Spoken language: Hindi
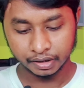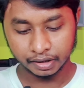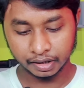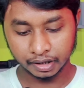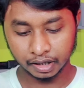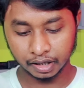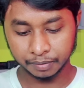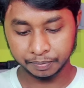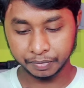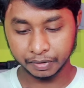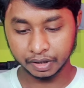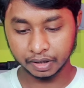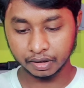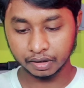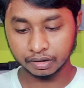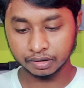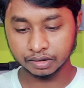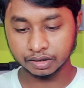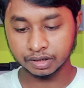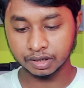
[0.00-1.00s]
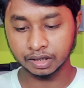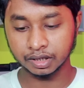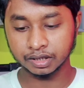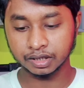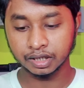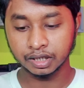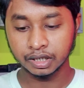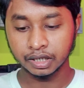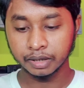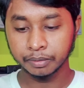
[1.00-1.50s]
यहाँ पर
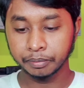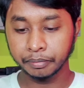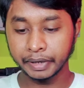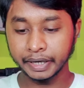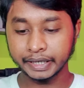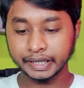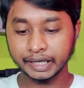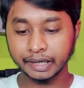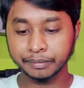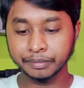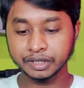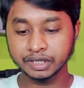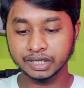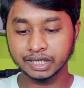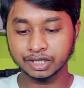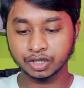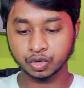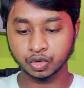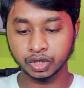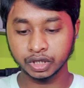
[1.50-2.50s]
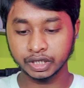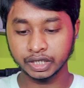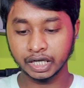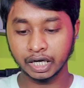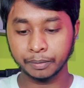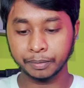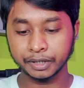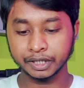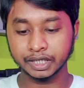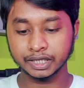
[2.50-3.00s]
सर्च मेटा बिजनेस स्वीट
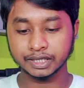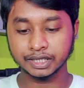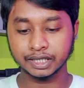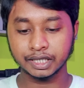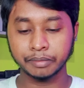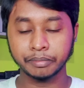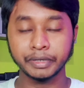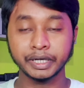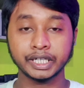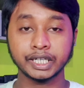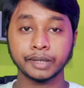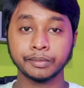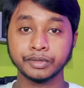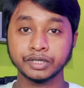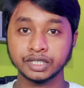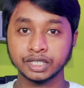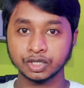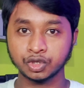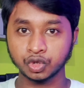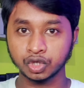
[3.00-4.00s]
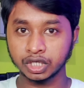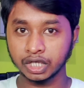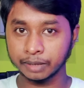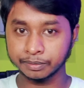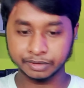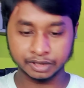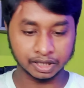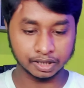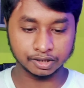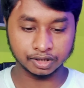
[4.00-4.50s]
यहाँ पर देख सकते हैं मेटा बिजनेस स्वीट
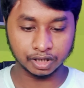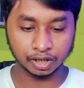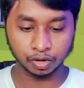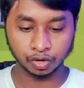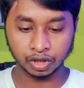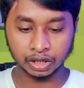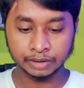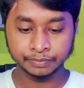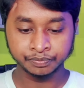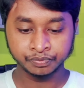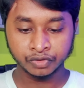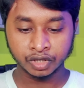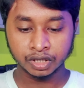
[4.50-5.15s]
आप सर्च करोगे